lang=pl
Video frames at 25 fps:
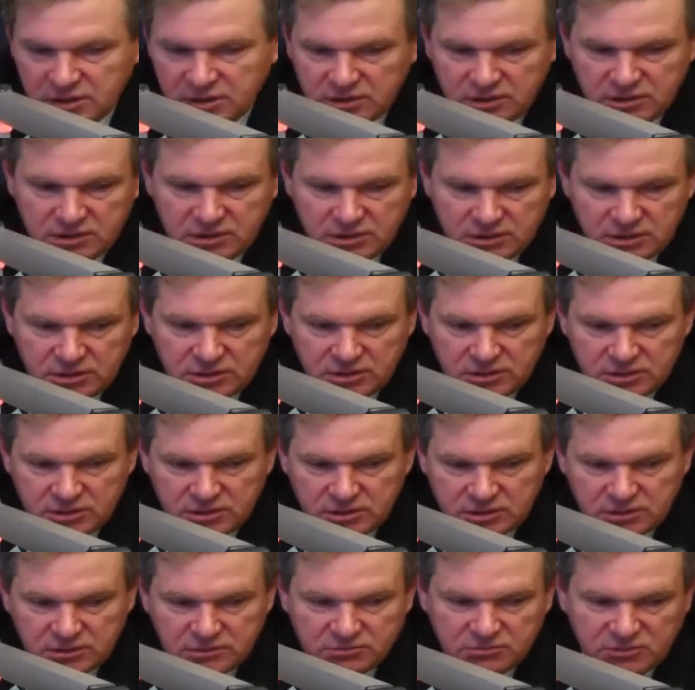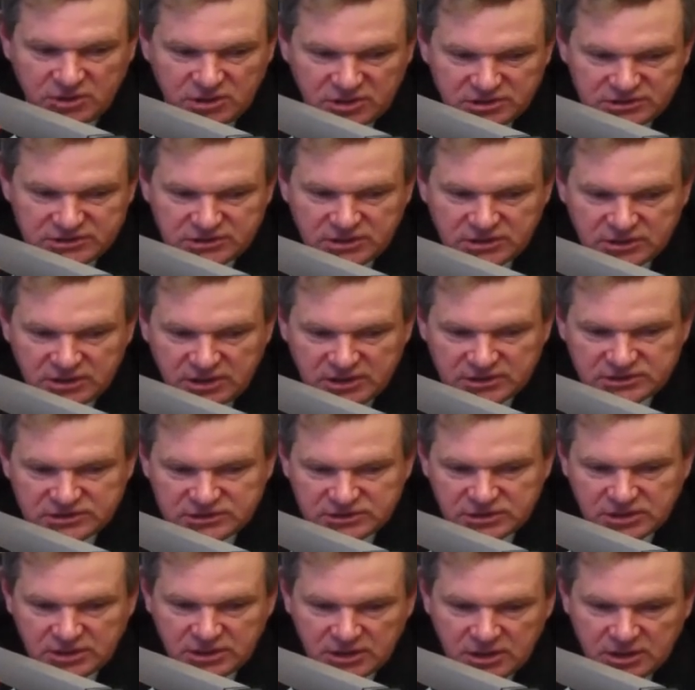i ta
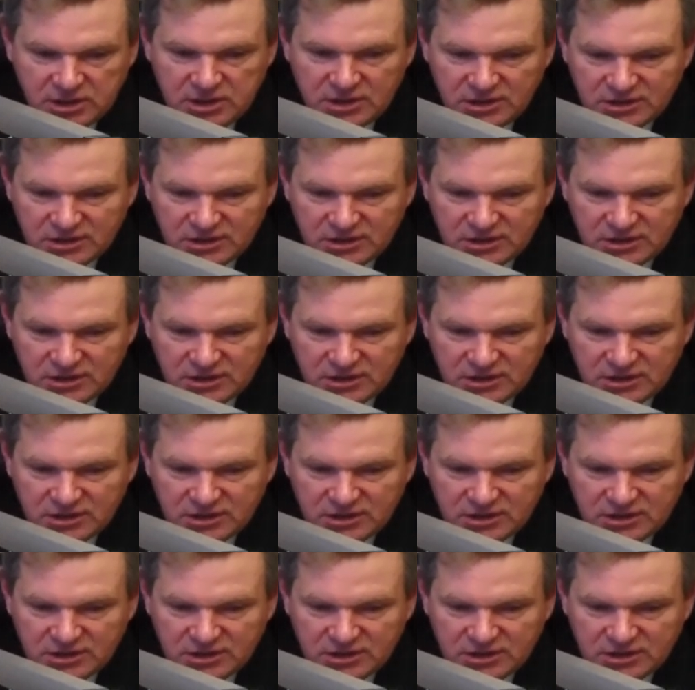rezygnacja